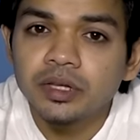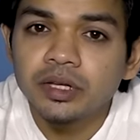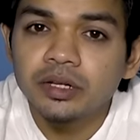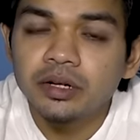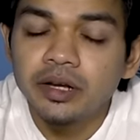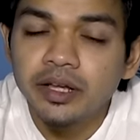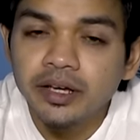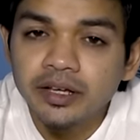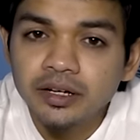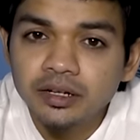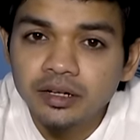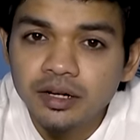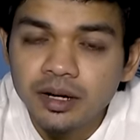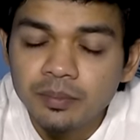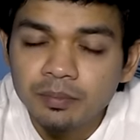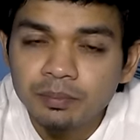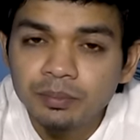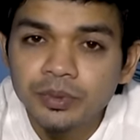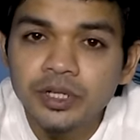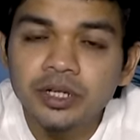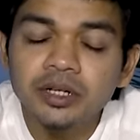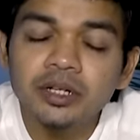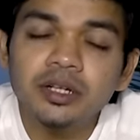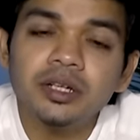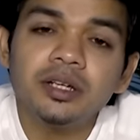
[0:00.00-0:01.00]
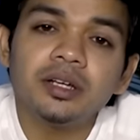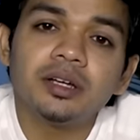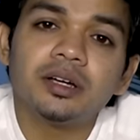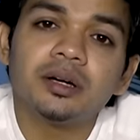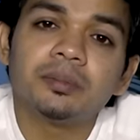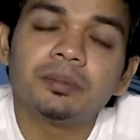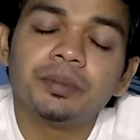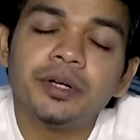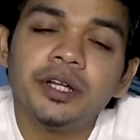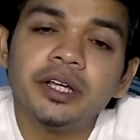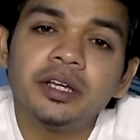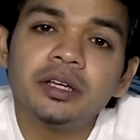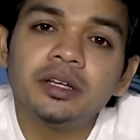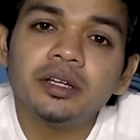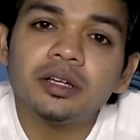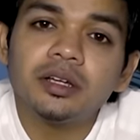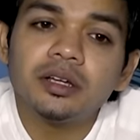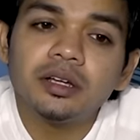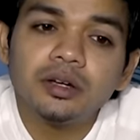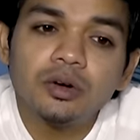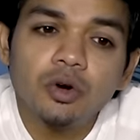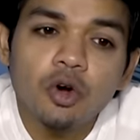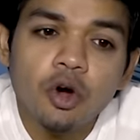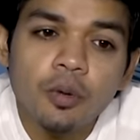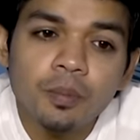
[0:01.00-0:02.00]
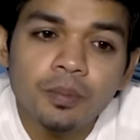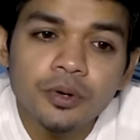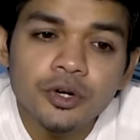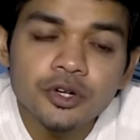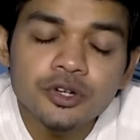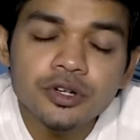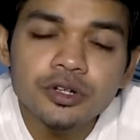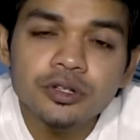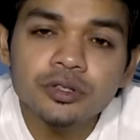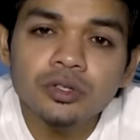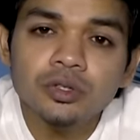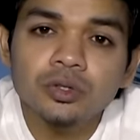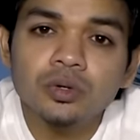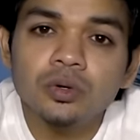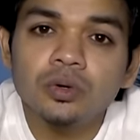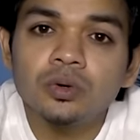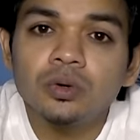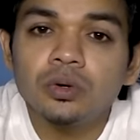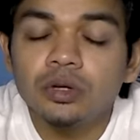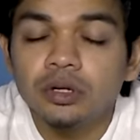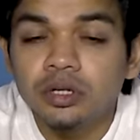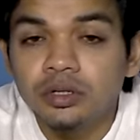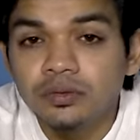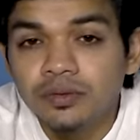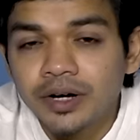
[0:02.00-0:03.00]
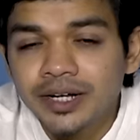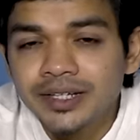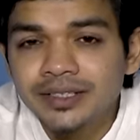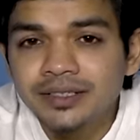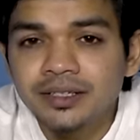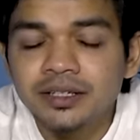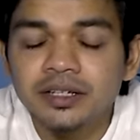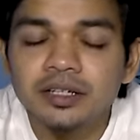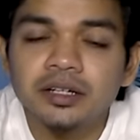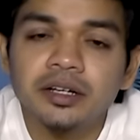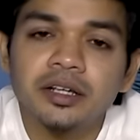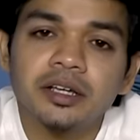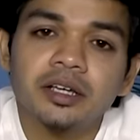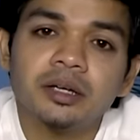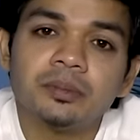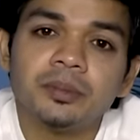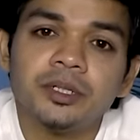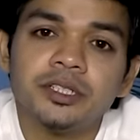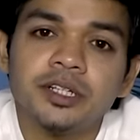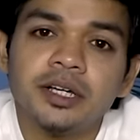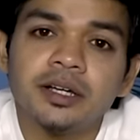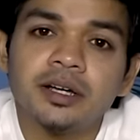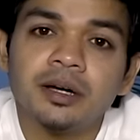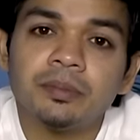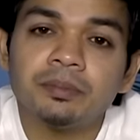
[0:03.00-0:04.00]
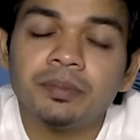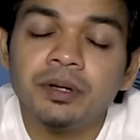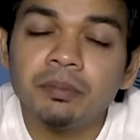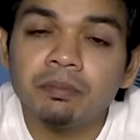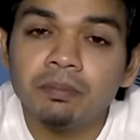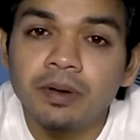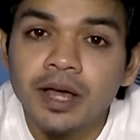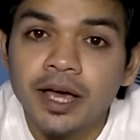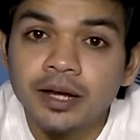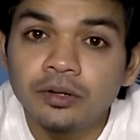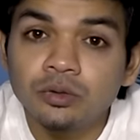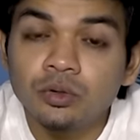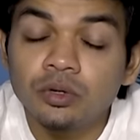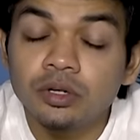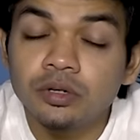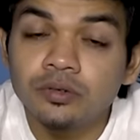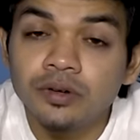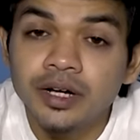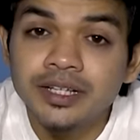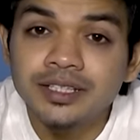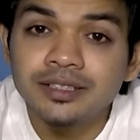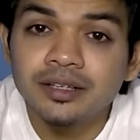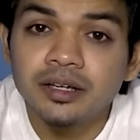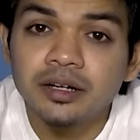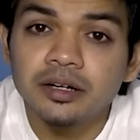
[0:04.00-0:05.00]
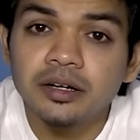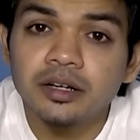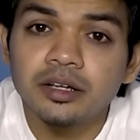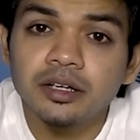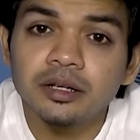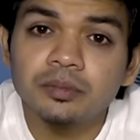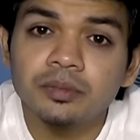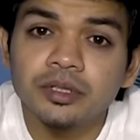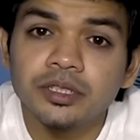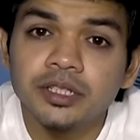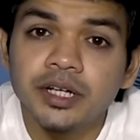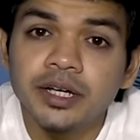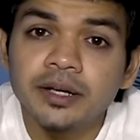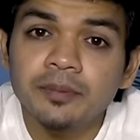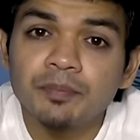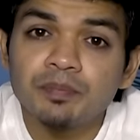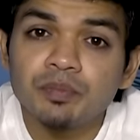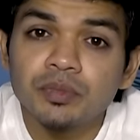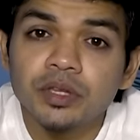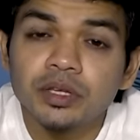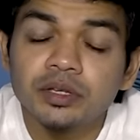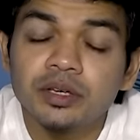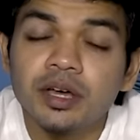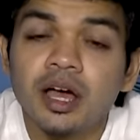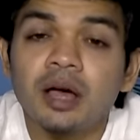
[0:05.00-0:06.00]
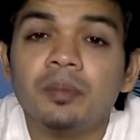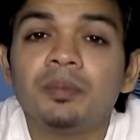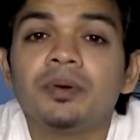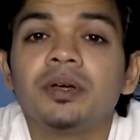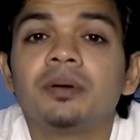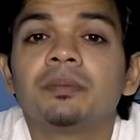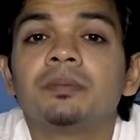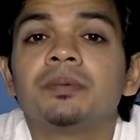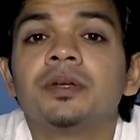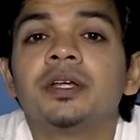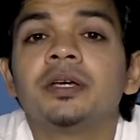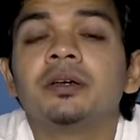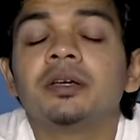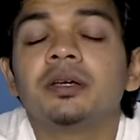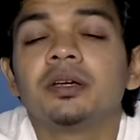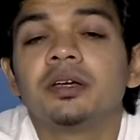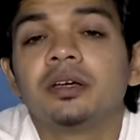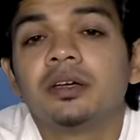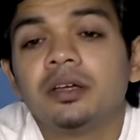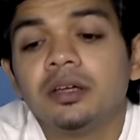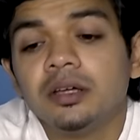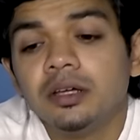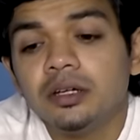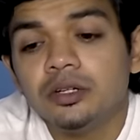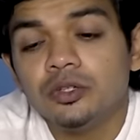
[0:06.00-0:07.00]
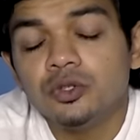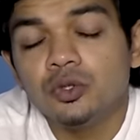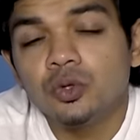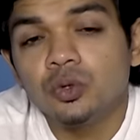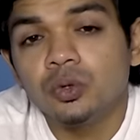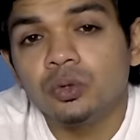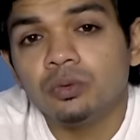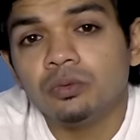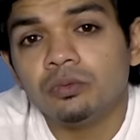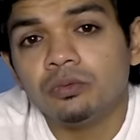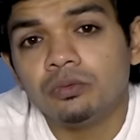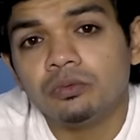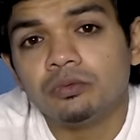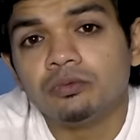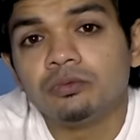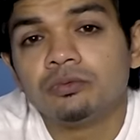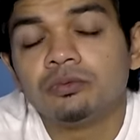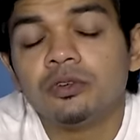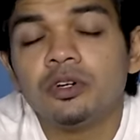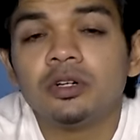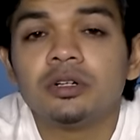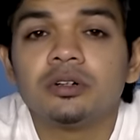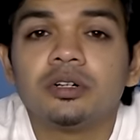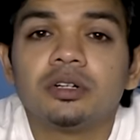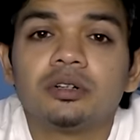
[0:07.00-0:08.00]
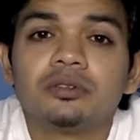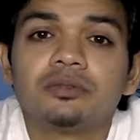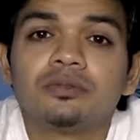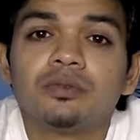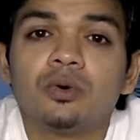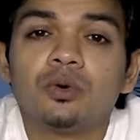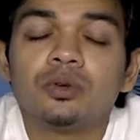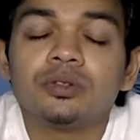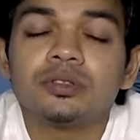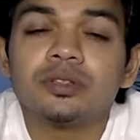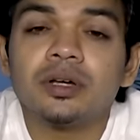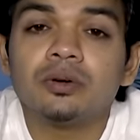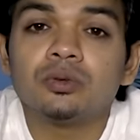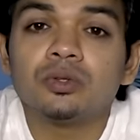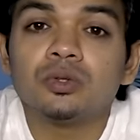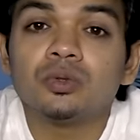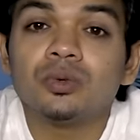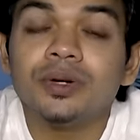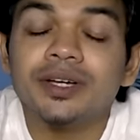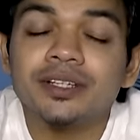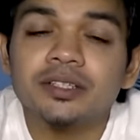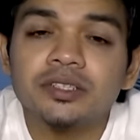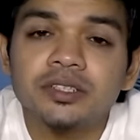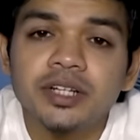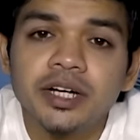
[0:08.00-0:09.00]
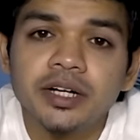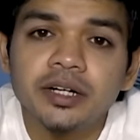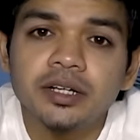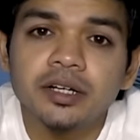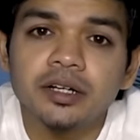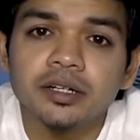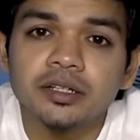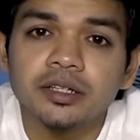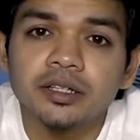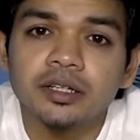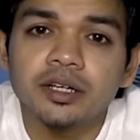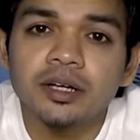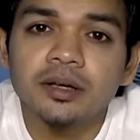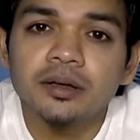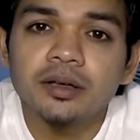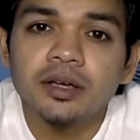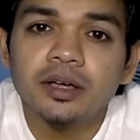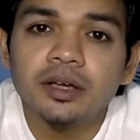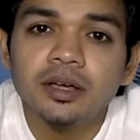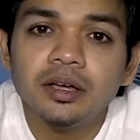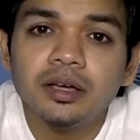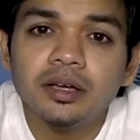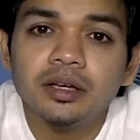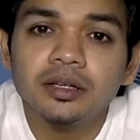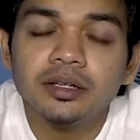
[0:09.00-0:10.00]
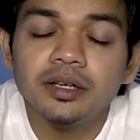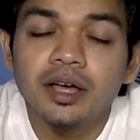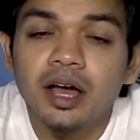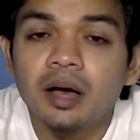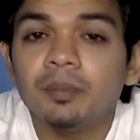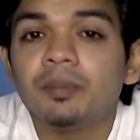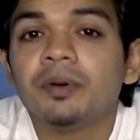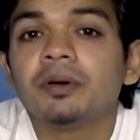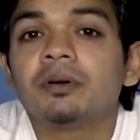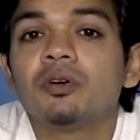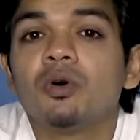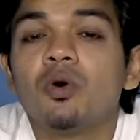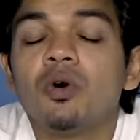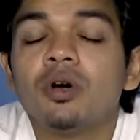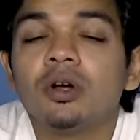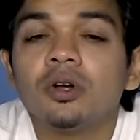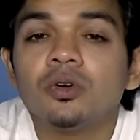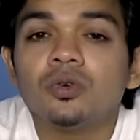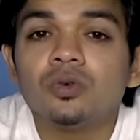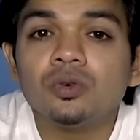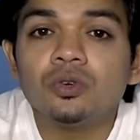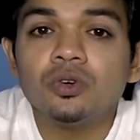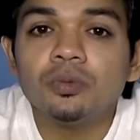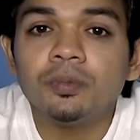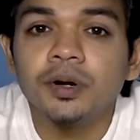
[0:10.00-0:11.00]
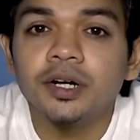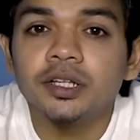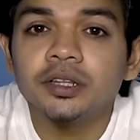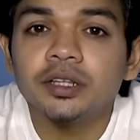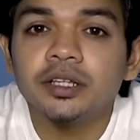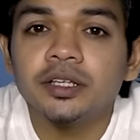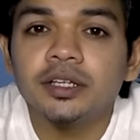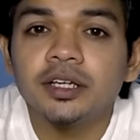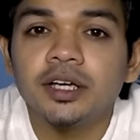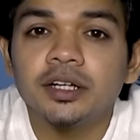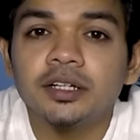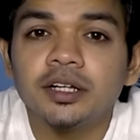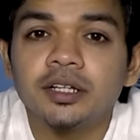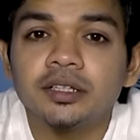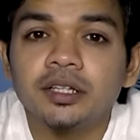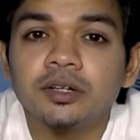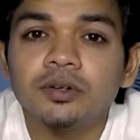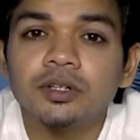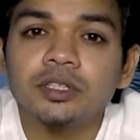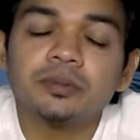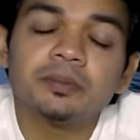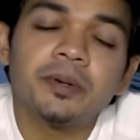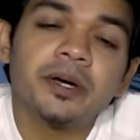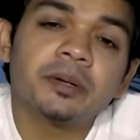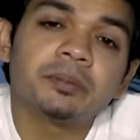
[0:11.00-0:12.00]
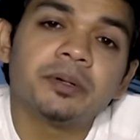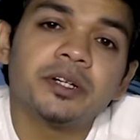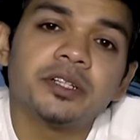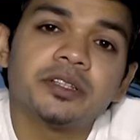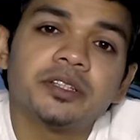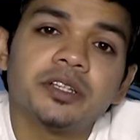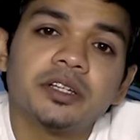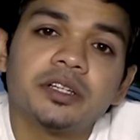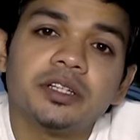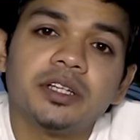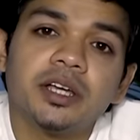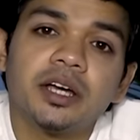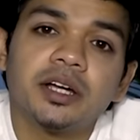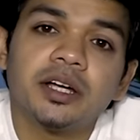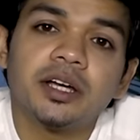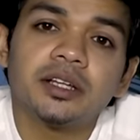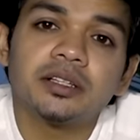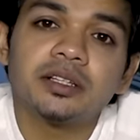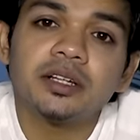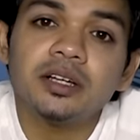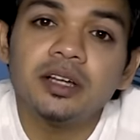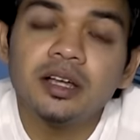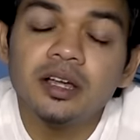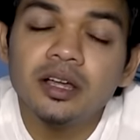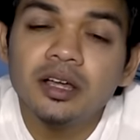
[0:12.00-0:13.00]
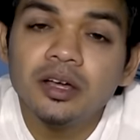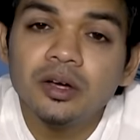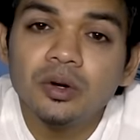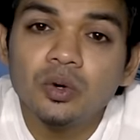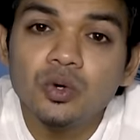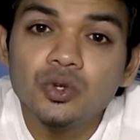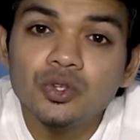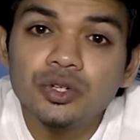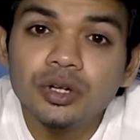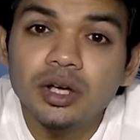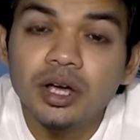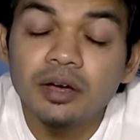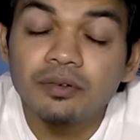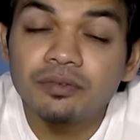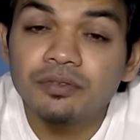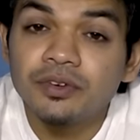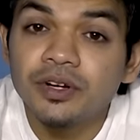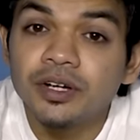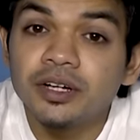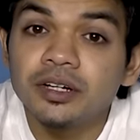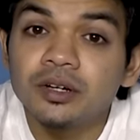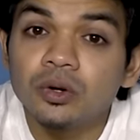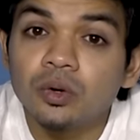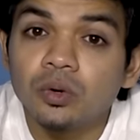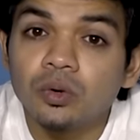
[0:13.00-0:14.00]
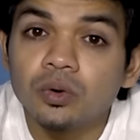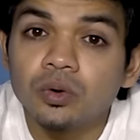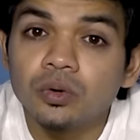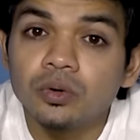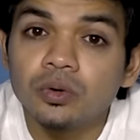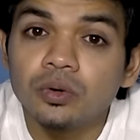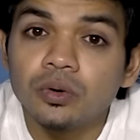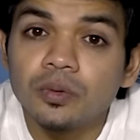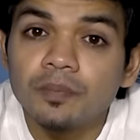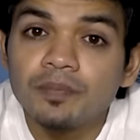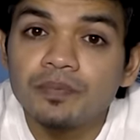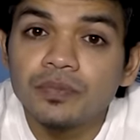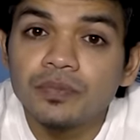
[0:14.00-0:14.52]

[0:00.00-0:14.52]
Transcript: लेकिन कंपनी ने अपने ऑपरेशंस को रिवाइज़ करने के बजाय अपने प्लान को रिवाइज़ करने के बजाय यहाँ पे अपने जो वर्क फोर्स था उसको एक्सटेंड कर दिया यहाँ पे और लोगों को भर्ती किया जाता है इस बार भर्ती किया गया था कुछ अफ्रीकन लोगों को